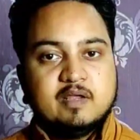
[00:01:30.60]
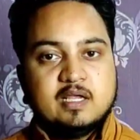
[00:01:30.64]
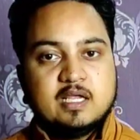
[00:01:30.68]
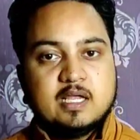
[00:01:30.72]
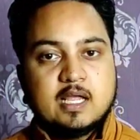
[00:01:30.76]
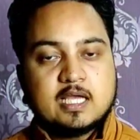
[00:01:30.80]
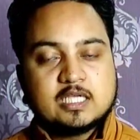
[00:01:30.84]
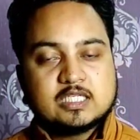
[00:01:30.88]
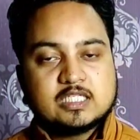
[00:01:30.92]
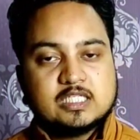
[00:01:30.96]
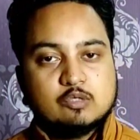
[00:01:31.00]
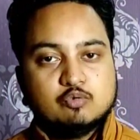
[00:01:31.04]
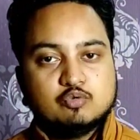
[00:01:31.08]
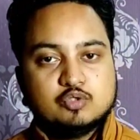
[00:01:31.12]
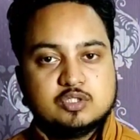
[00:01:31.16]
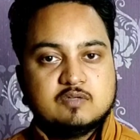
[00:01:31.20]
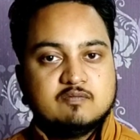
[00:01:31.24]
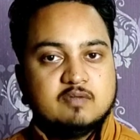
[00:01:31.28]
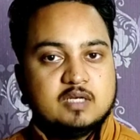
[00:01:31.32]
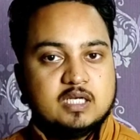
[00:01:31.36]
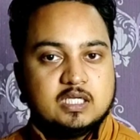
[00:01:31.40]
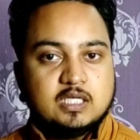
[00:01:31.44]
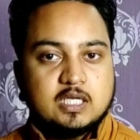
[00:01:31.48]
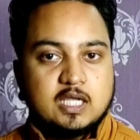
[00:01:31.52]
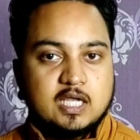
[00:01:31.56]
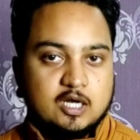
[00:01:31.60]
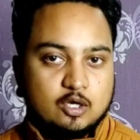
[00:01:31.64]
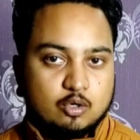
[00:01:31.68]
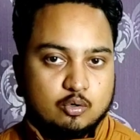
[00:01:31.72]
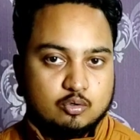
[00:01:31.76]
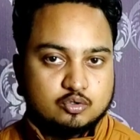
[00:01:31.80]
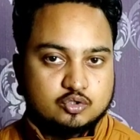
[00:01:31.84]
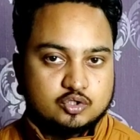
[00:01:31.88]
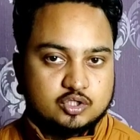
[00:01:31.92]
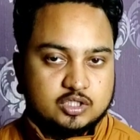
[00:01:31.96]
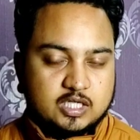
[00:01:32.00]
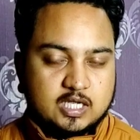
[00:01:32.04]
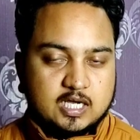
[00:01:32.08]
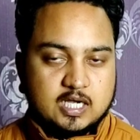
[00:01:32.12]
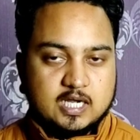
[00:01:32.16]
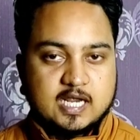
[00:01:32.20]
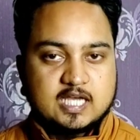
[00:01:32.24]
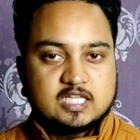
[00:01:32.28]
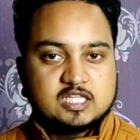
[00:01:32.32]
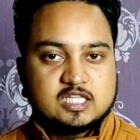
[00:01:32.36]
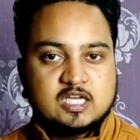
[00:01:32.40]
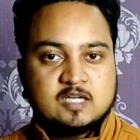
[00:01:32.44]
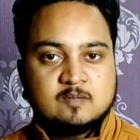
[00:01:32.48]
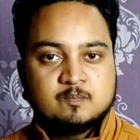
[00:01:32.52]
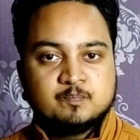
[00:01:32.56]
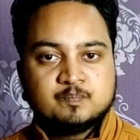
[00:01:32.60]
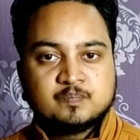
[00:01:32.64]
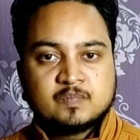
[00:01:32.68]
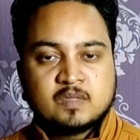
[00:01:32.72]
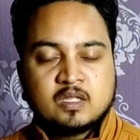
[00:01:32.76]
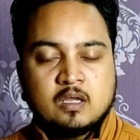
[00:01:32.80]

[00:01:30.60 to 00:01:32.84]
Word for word: भी एक्सक्लूसिवली ये लॉन्च किया गया था